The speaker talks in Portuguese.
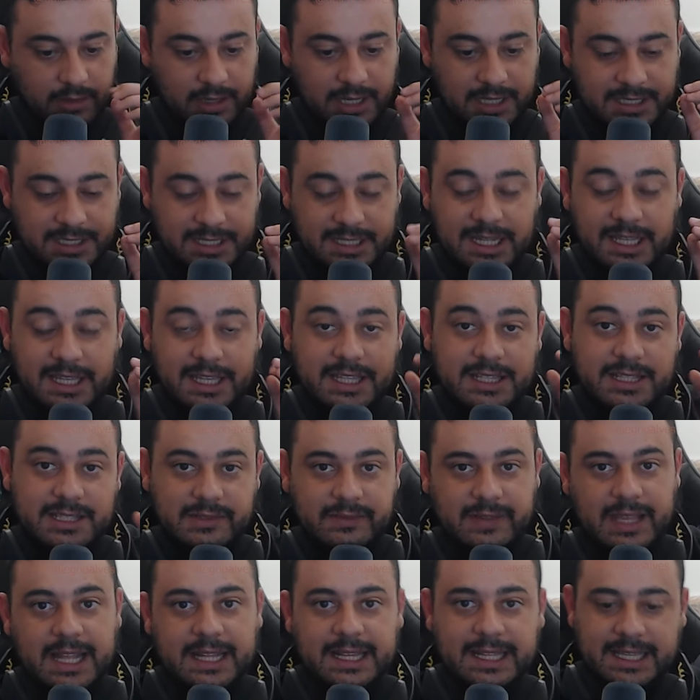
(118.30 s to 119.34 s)
A gente tem que
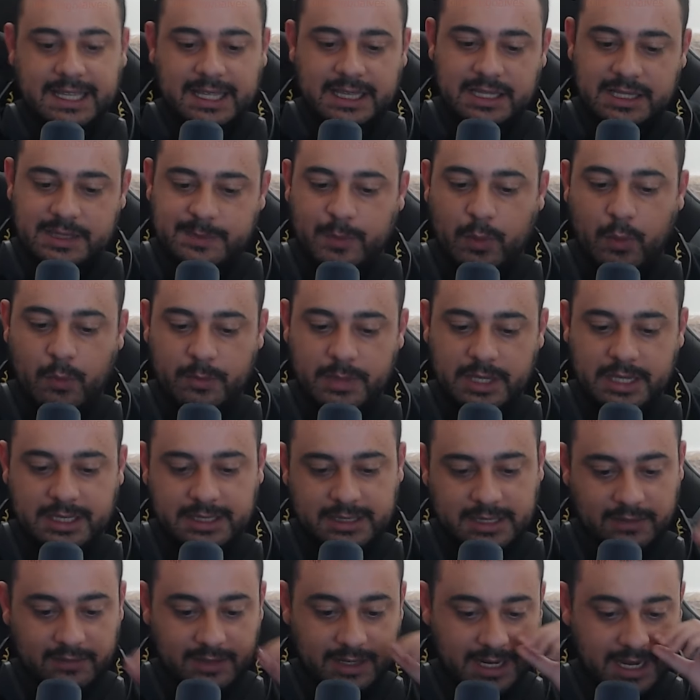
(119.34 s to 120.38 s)
desviar daquelas bombinhas que
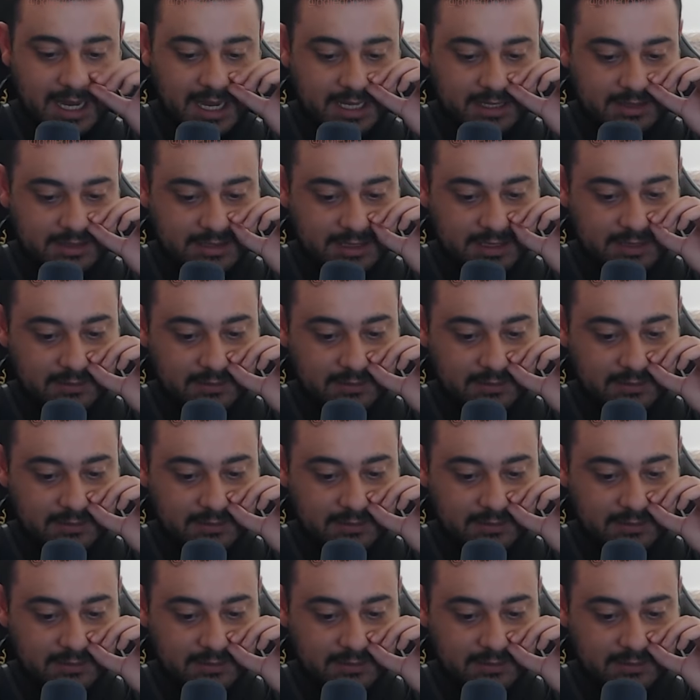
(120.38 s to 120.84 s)
tava caindo, vocês